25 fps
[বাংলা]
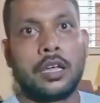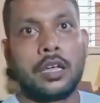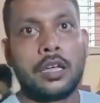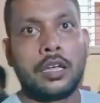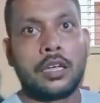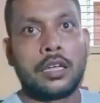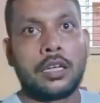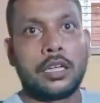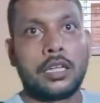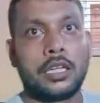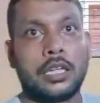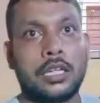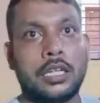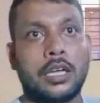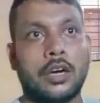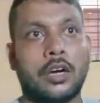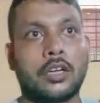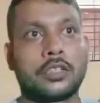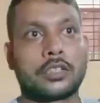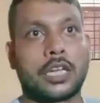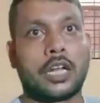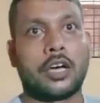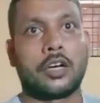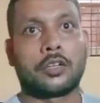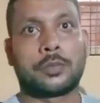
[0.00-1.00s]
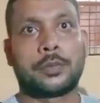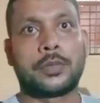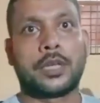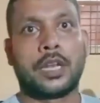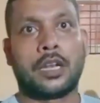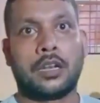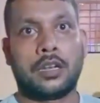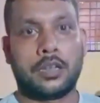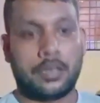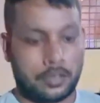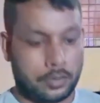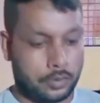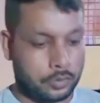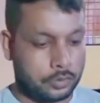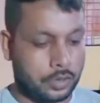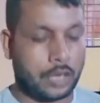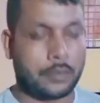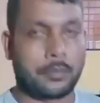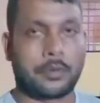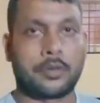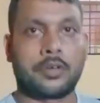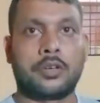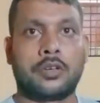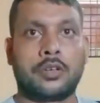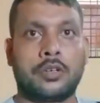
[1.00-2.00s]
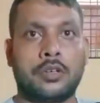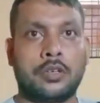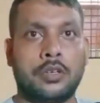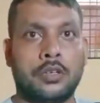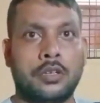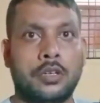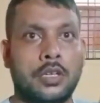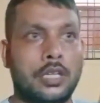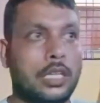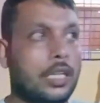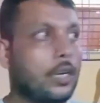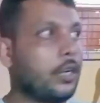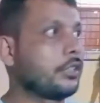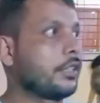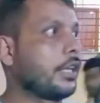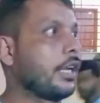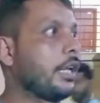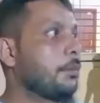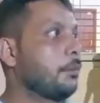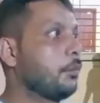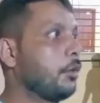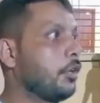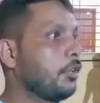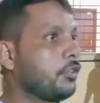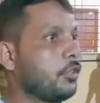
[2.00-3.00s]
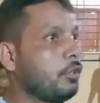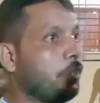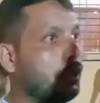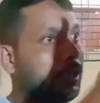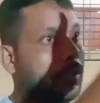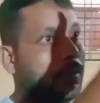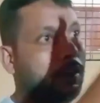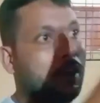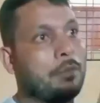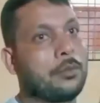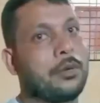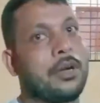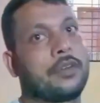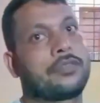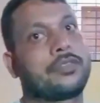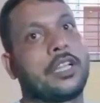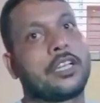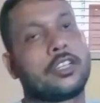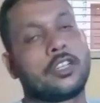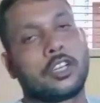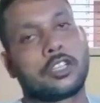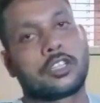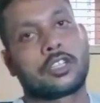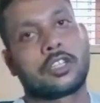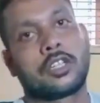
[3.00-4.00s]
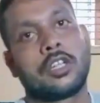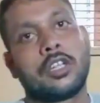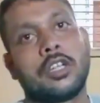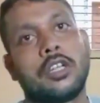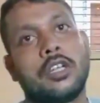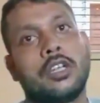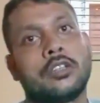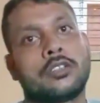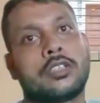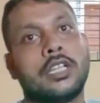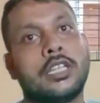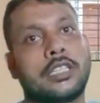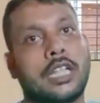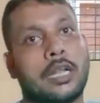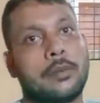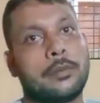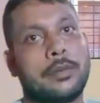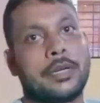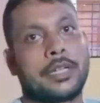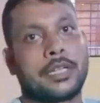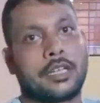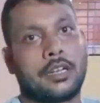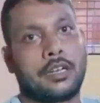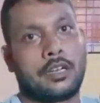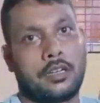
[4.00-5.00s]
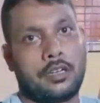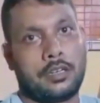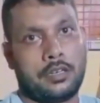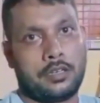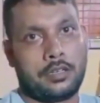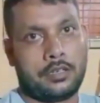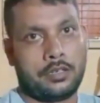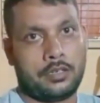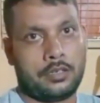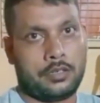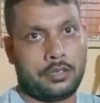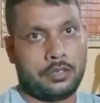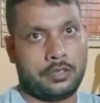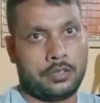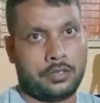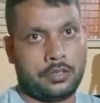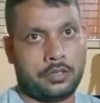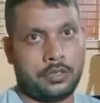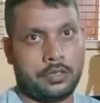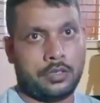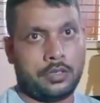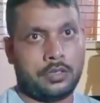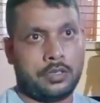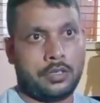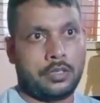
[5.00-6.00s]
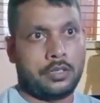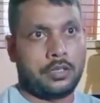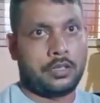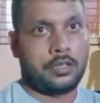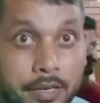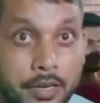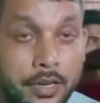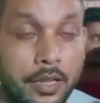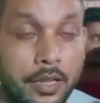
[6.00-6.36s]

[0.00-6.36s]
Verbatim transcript: খবর পেয়ে দলবল নিয়ে ঘটনাস্থলে ছুটে যান উধারবন থানার হাউ ক্যাম্প চ্যাংসাং